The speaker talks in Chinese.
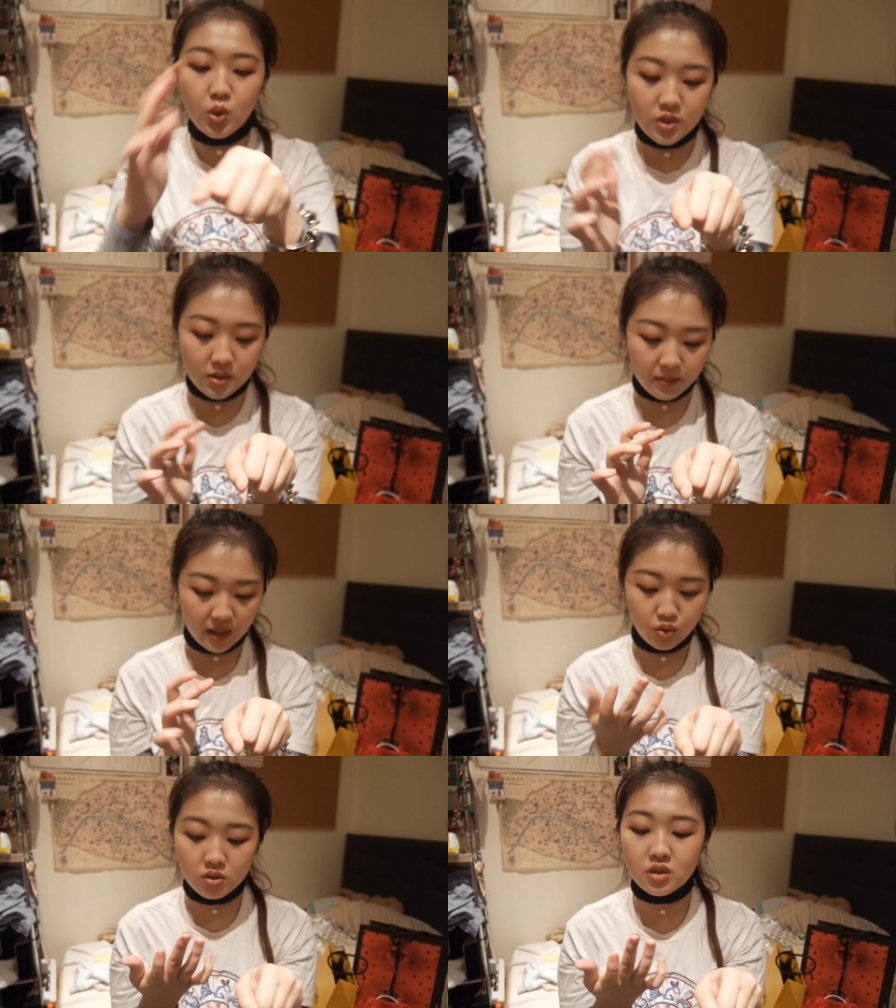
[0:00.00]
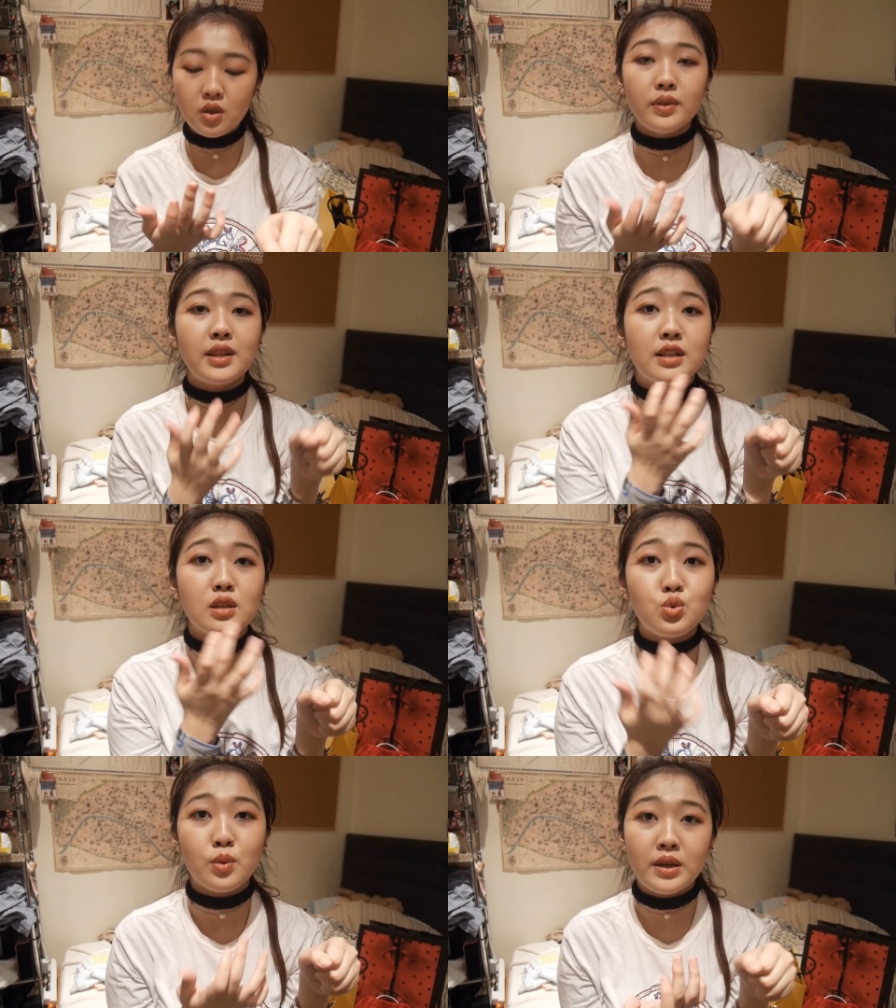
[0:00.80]
超级美，就是稍微点
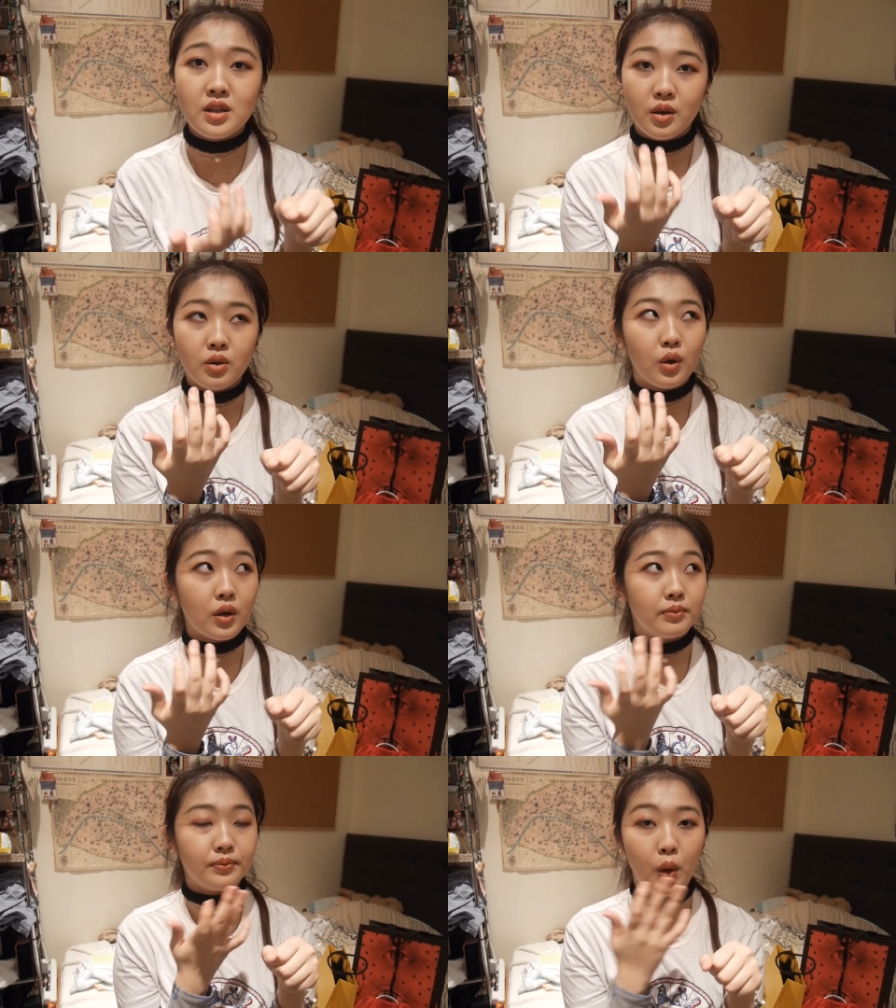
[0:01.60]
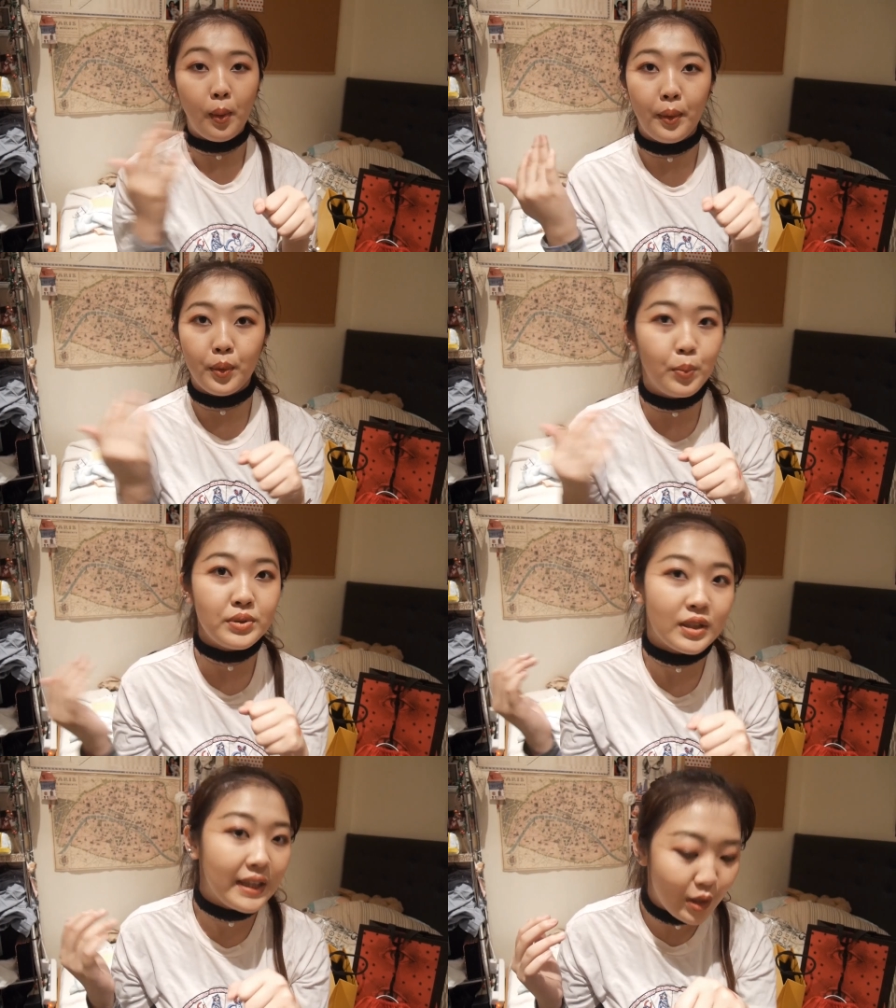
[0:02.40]
在嘴巴上也会好看，好吧，我
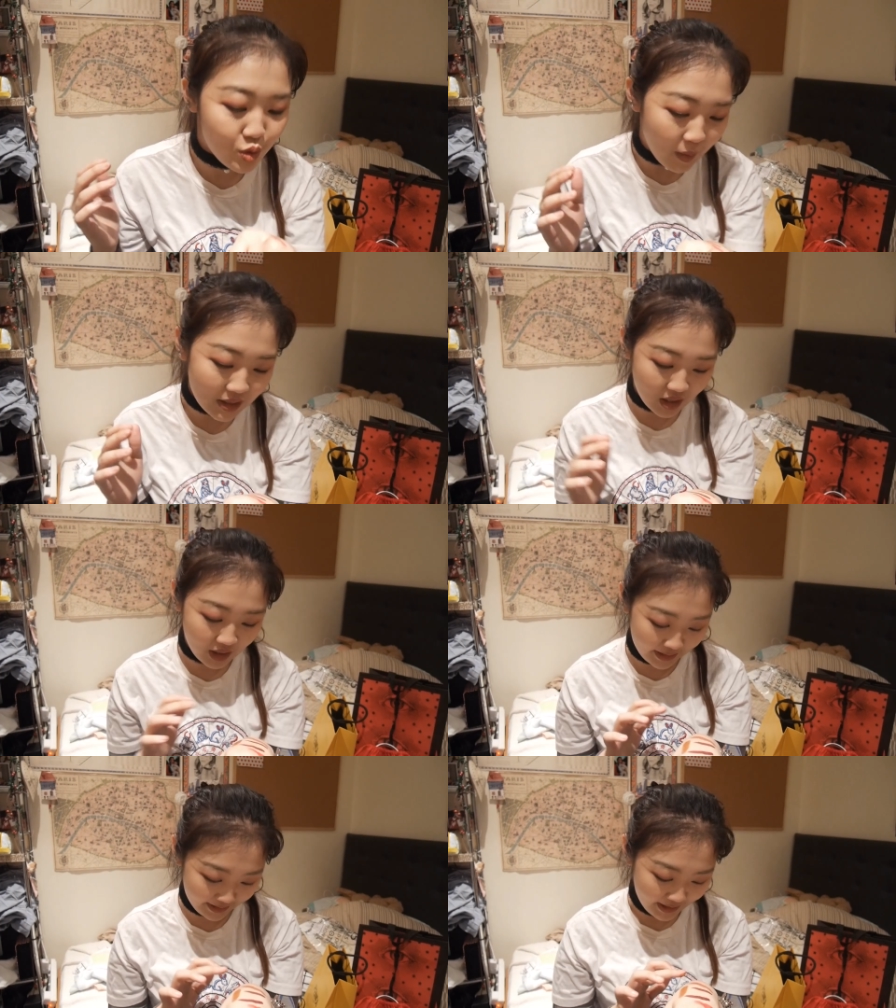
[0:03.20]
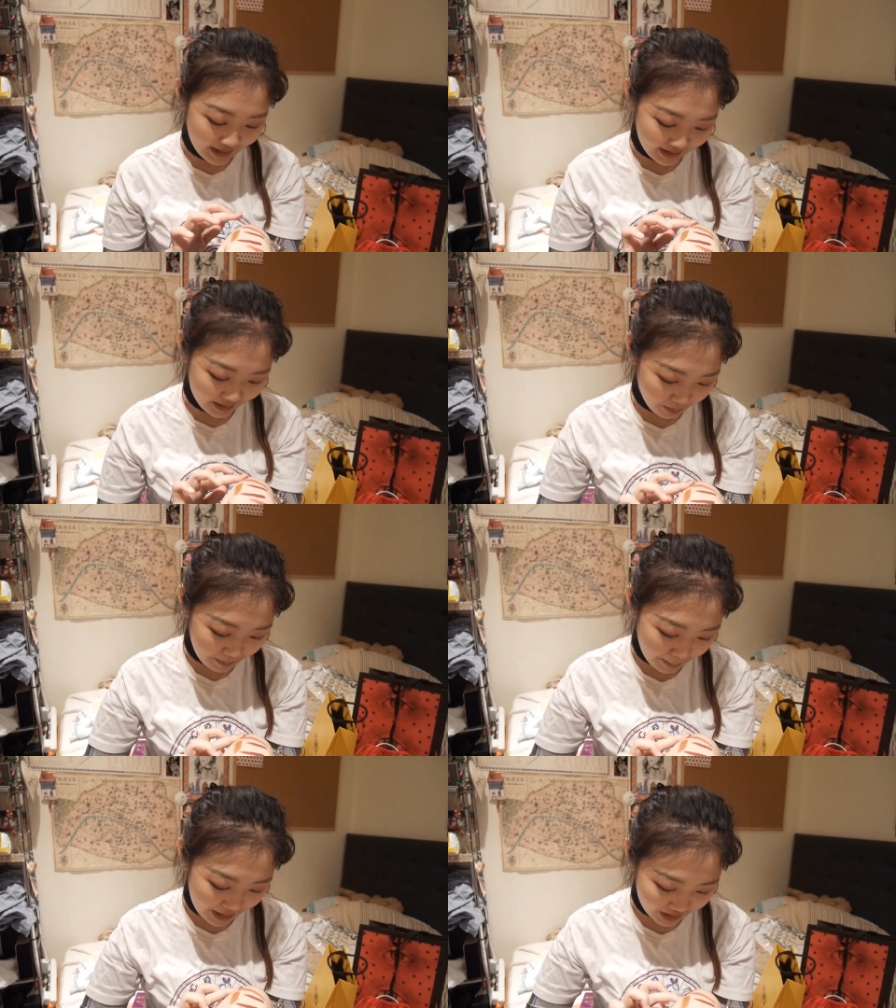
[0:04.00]
不想点在嘴巴上，很怕